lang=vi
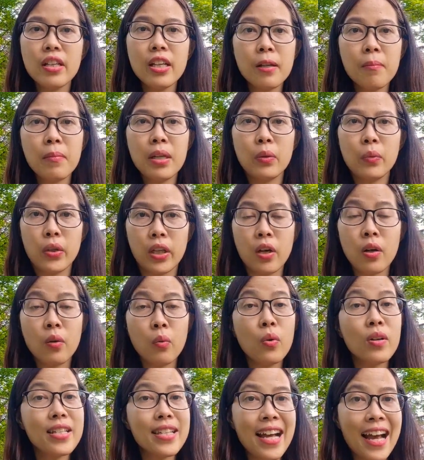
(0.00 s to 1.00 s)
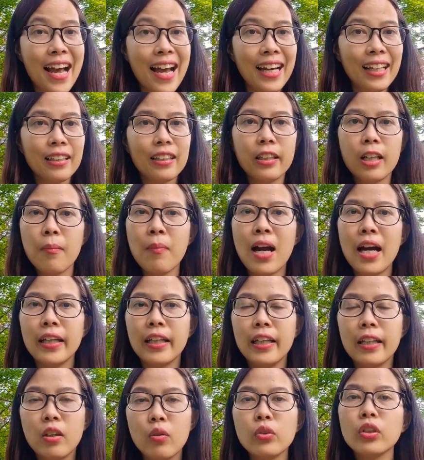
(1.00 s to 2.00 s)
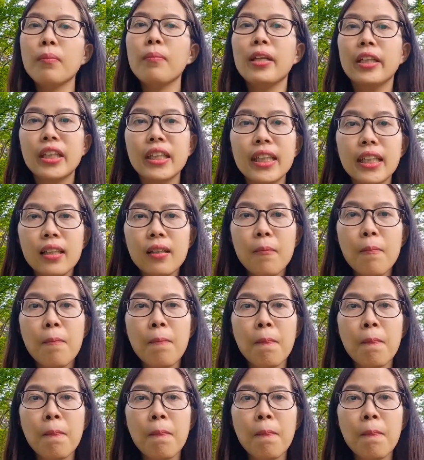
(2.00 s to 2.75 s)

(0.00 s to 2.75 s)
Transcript: yên bình của các quốc gia ấy, thì năm 2019